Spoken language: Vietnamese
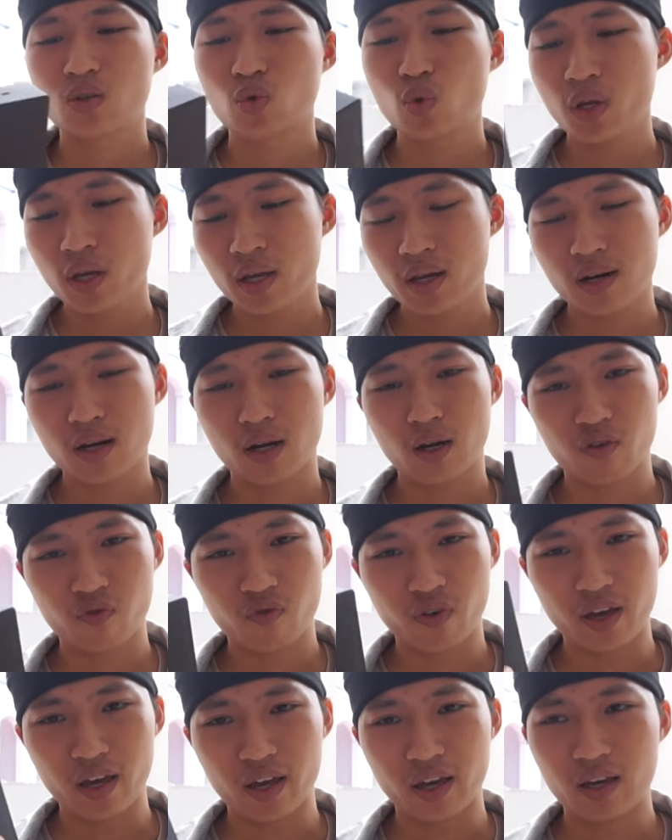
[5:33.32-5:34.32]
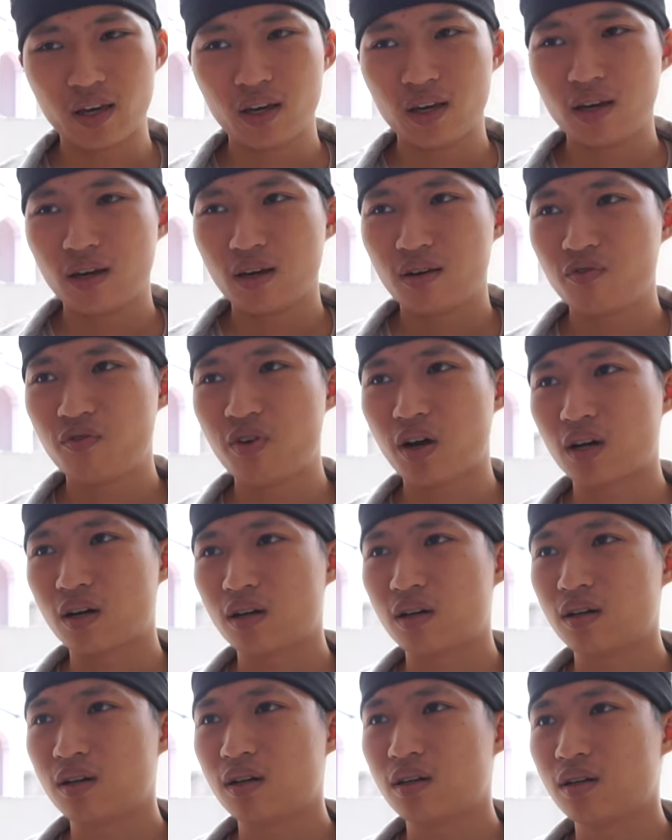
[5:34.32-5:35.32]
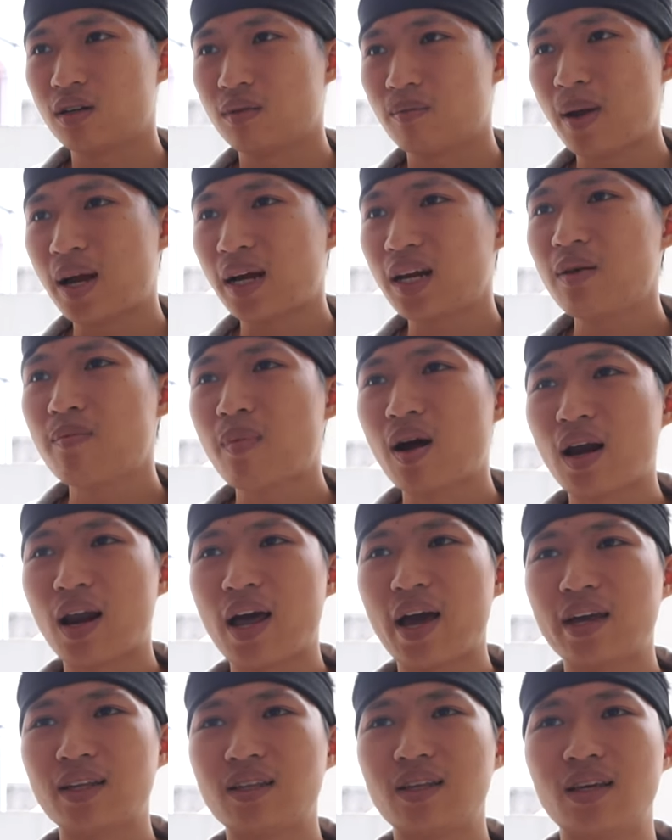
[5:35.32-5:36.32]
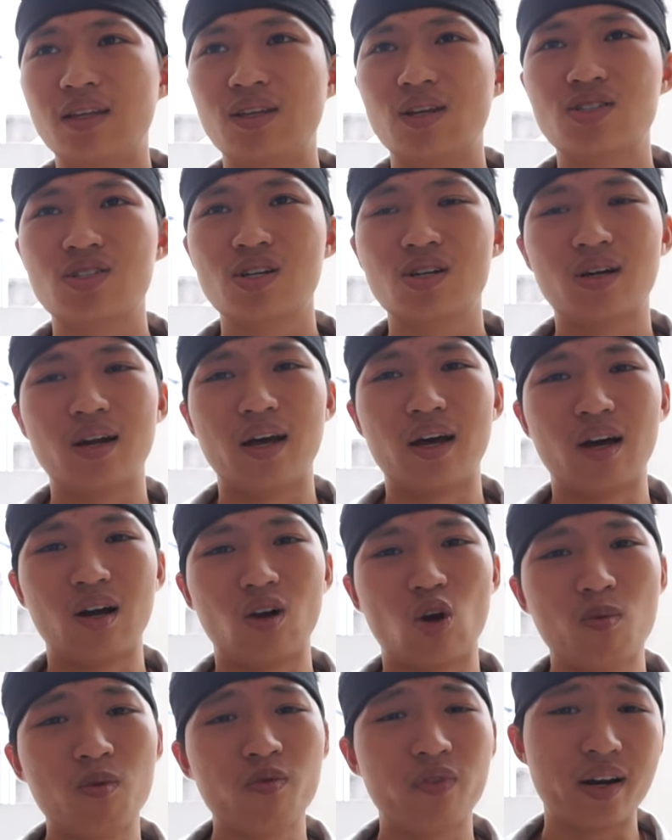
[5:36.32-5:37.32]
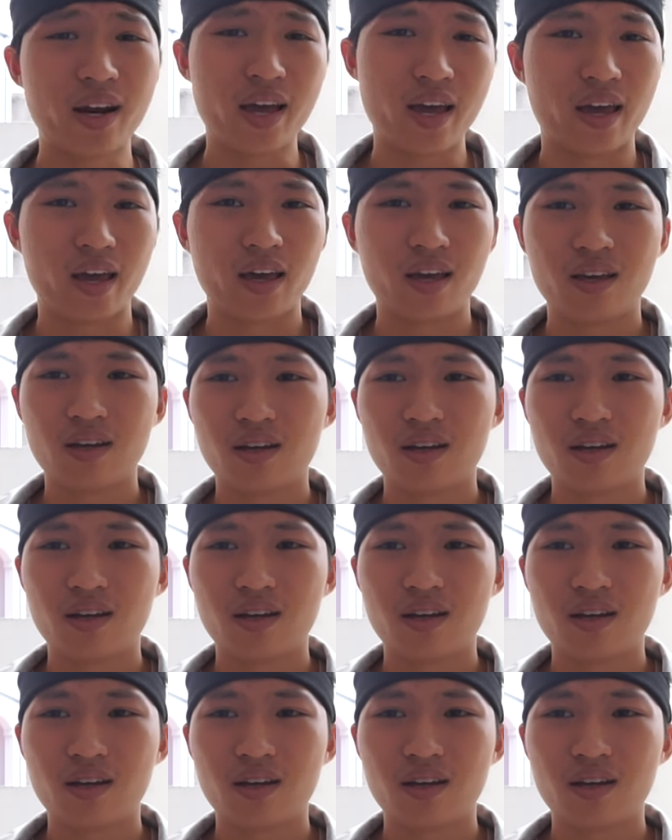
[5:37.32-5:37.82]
tuy nhiên là về việc mang đi mang lại thì thực sự là có một vấn đề